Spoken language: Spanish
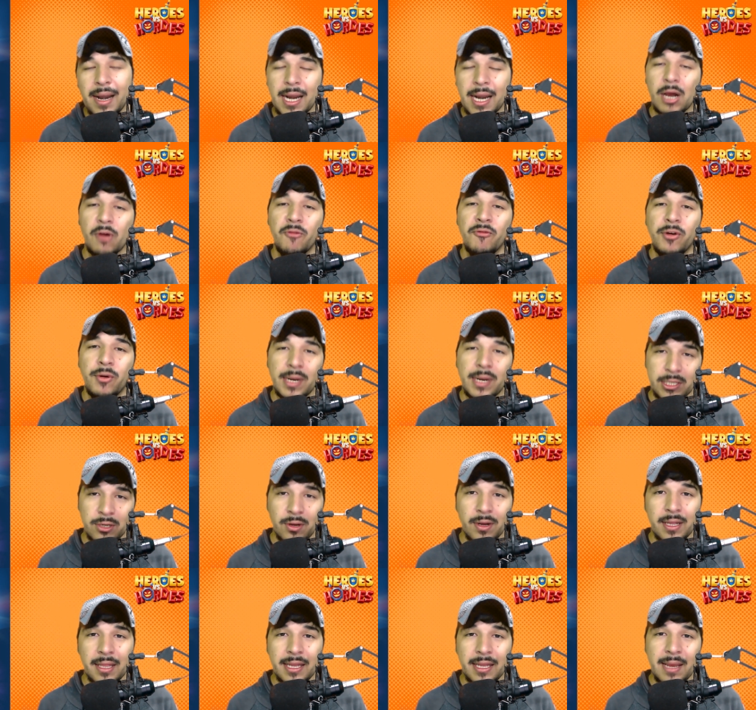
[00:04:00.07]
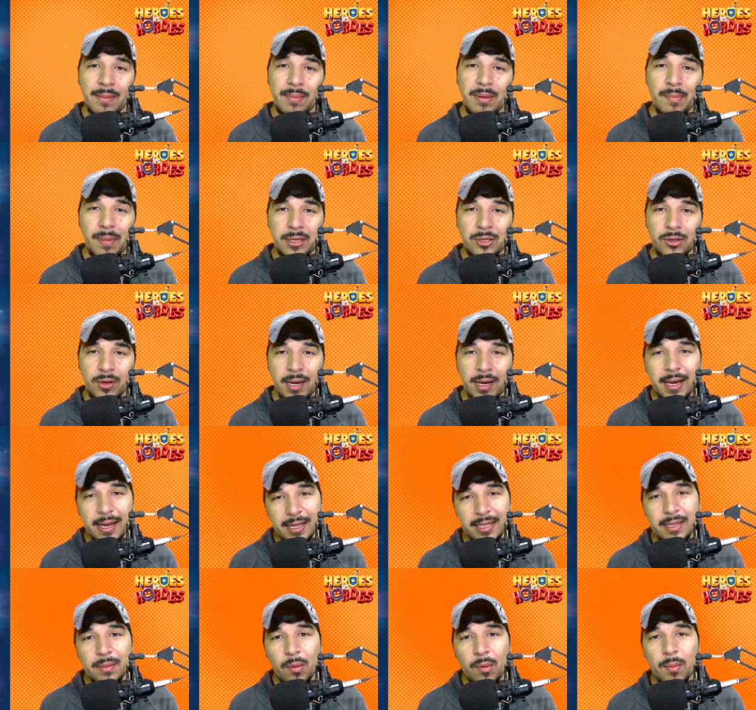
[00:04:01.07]
la configuración que tenía mi personaje en
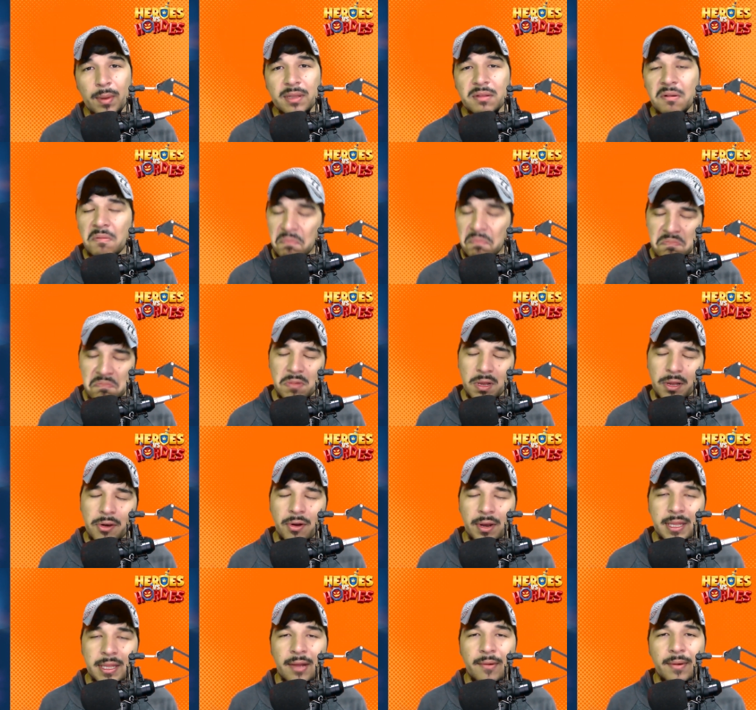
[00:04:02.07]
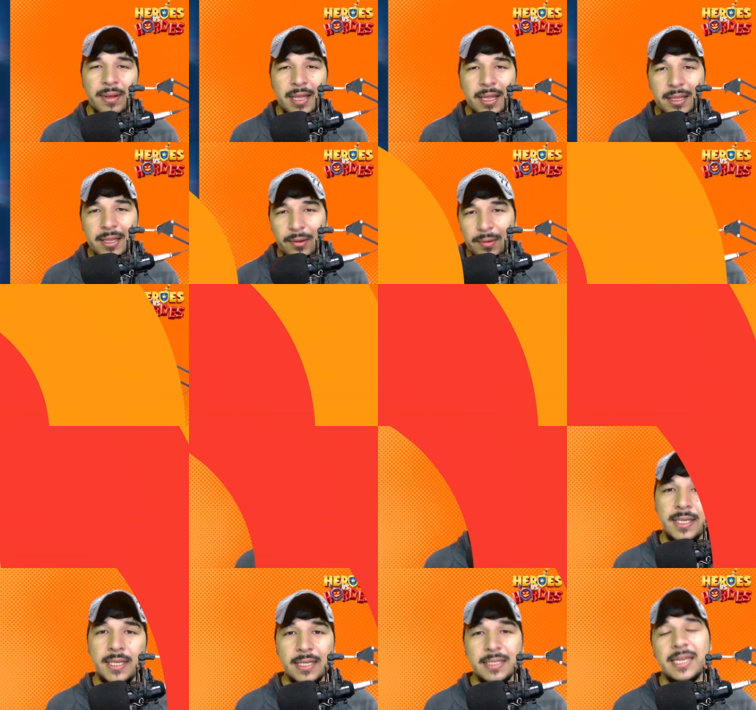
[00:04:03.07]
este momento, creo que está bastante bien. Y
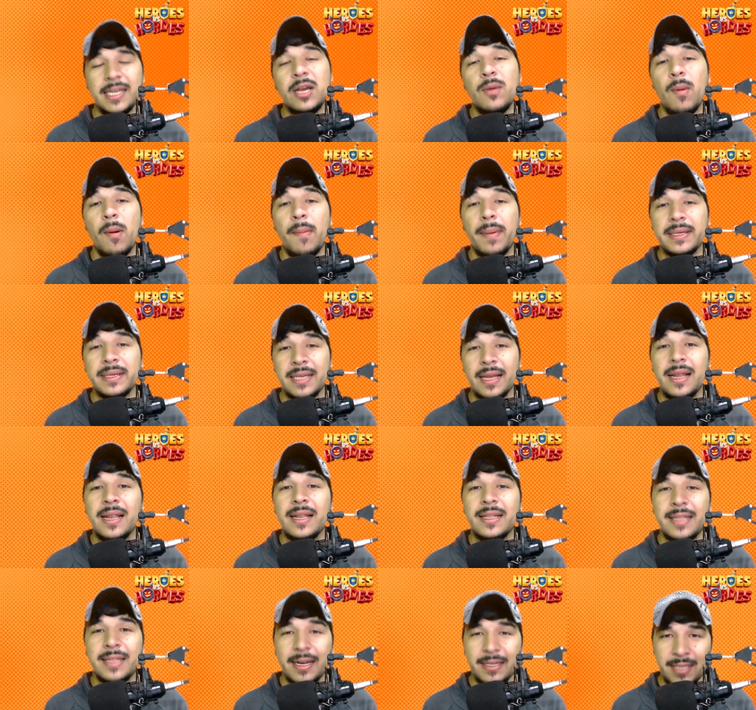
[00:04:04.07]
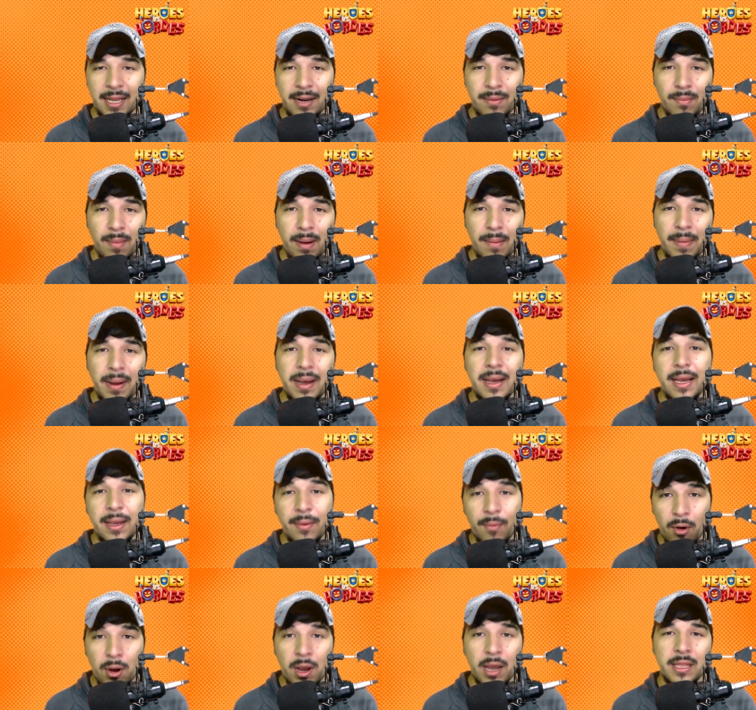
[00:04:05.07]
es así como pasé el tercer mapa que es
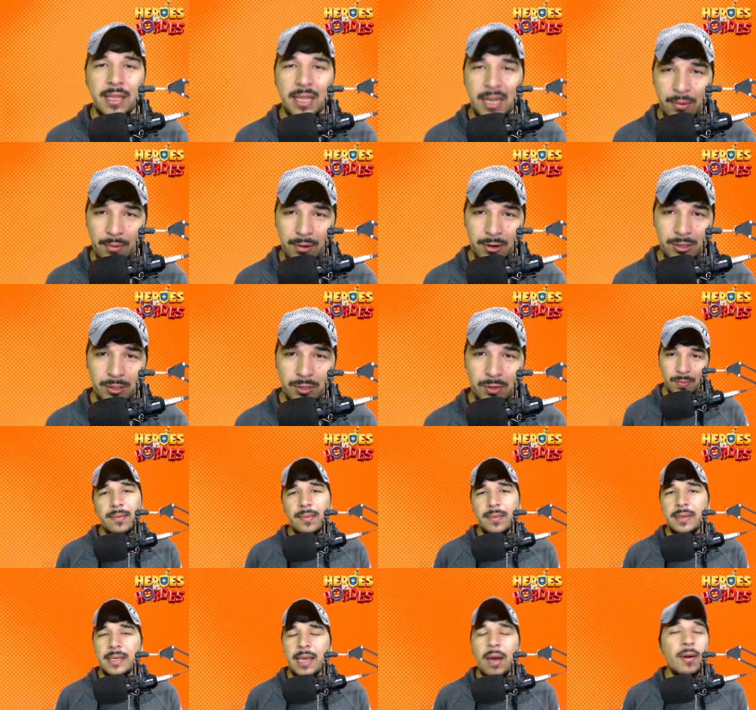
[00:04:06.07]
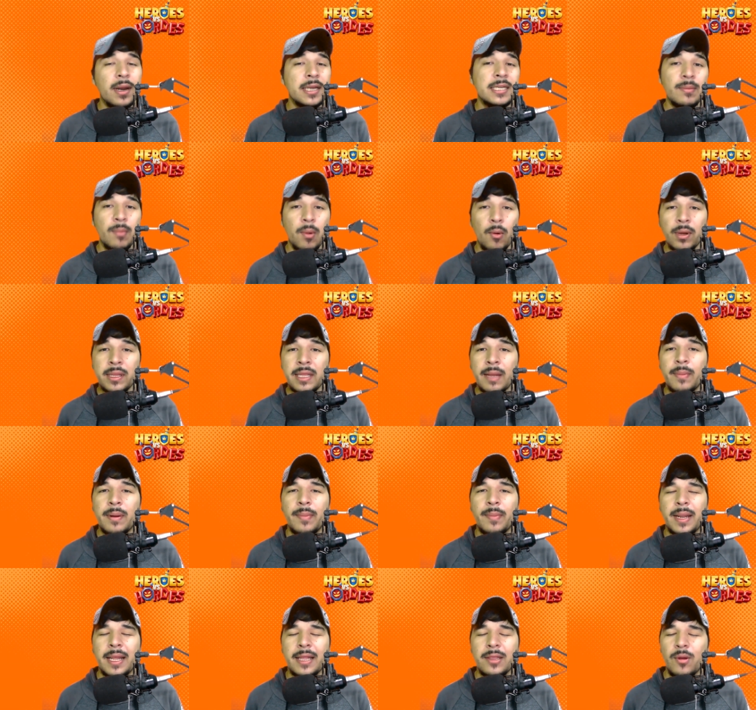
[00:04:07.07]
Bosque Tenebroso. Y ahora ya me voy a estar
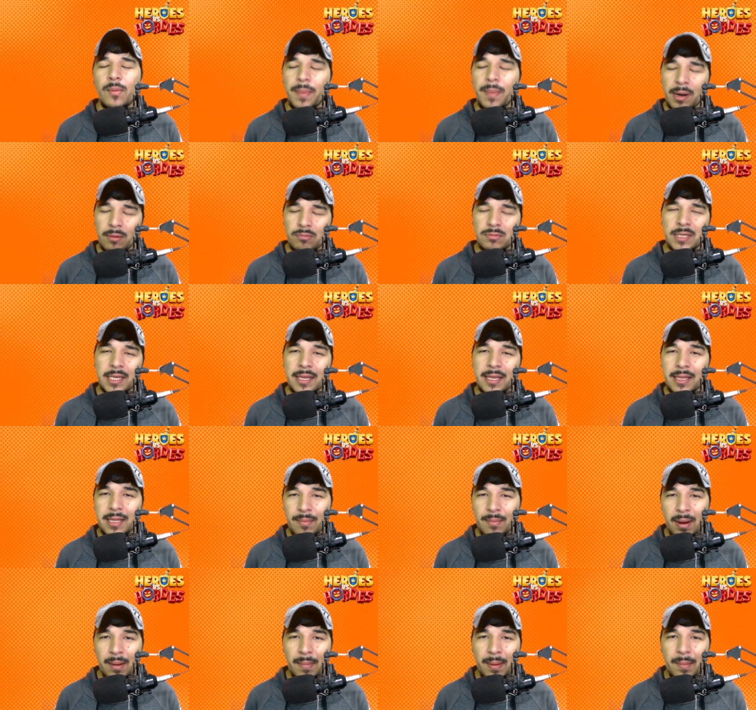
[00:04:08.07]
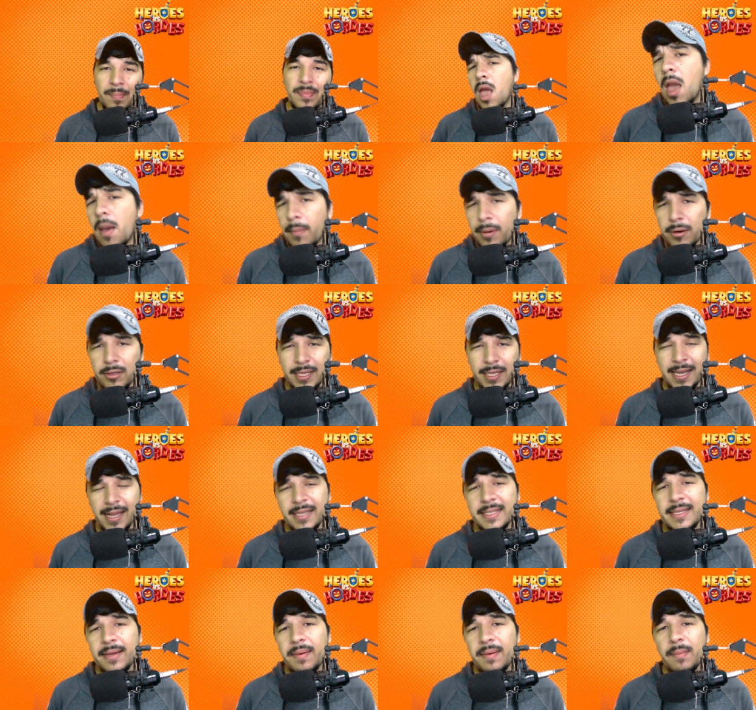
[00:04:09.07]
preparando para un siguiente mapa. Pero si quieres
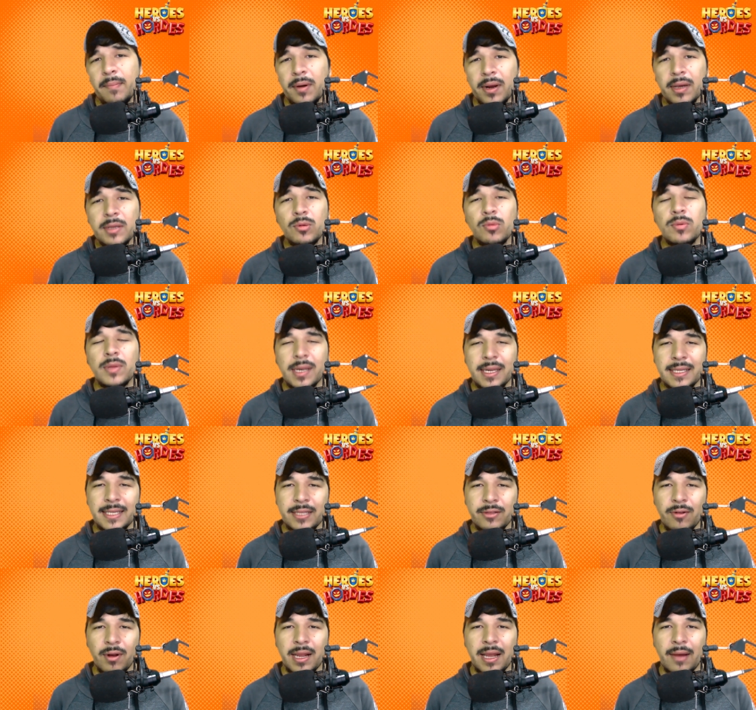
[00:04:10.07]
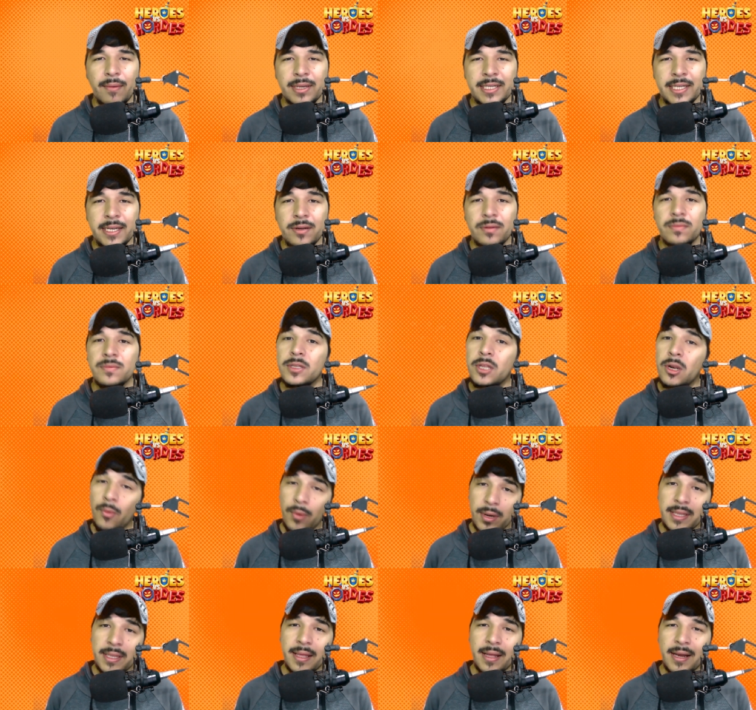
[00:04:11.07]
saber por qué estoy utilizando el caballero, te lo voy a
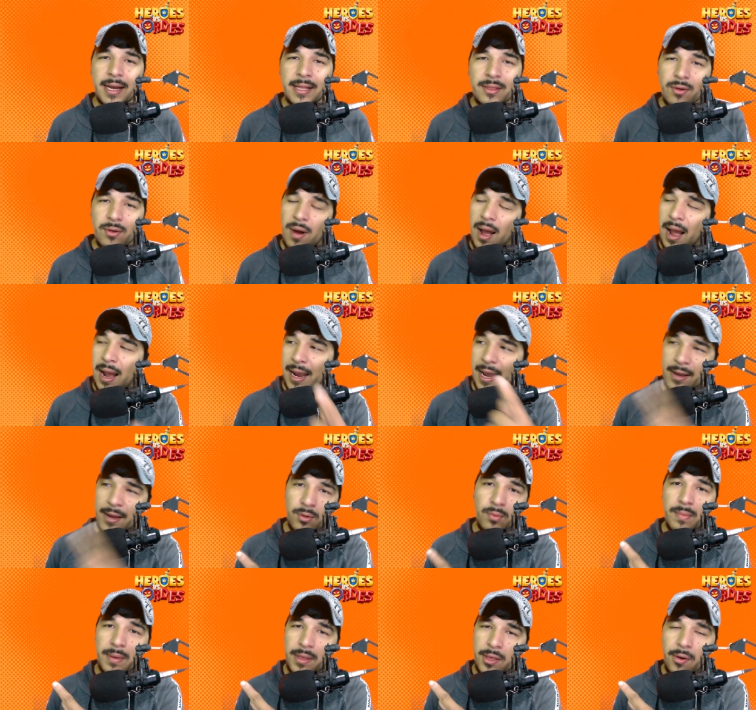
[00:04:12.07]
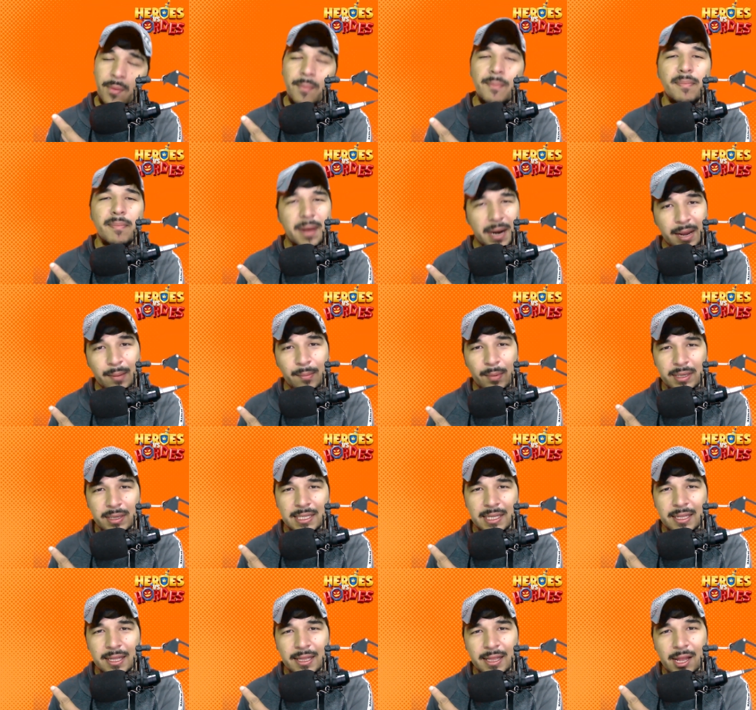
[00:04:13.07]
estar dejando acá en un video para que puedas
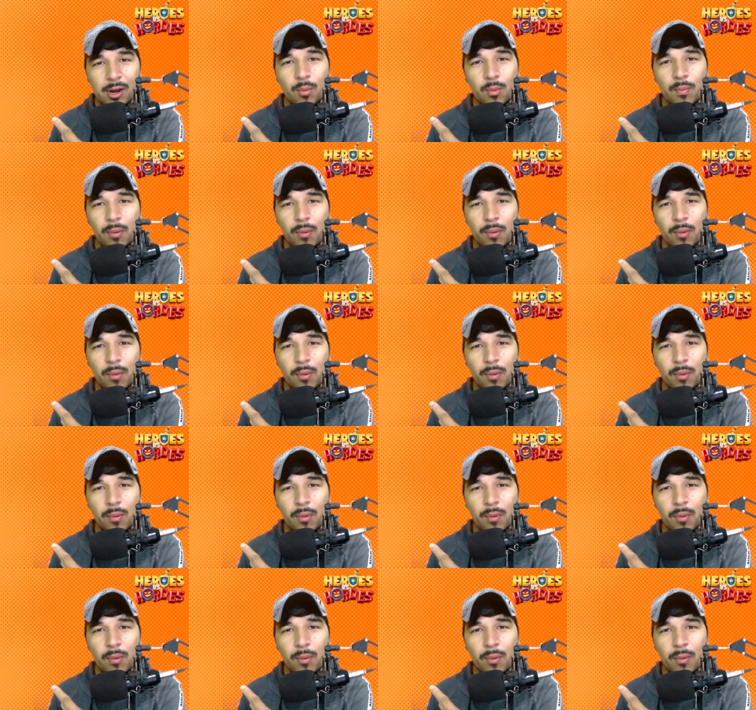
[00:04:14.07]
entenderlo un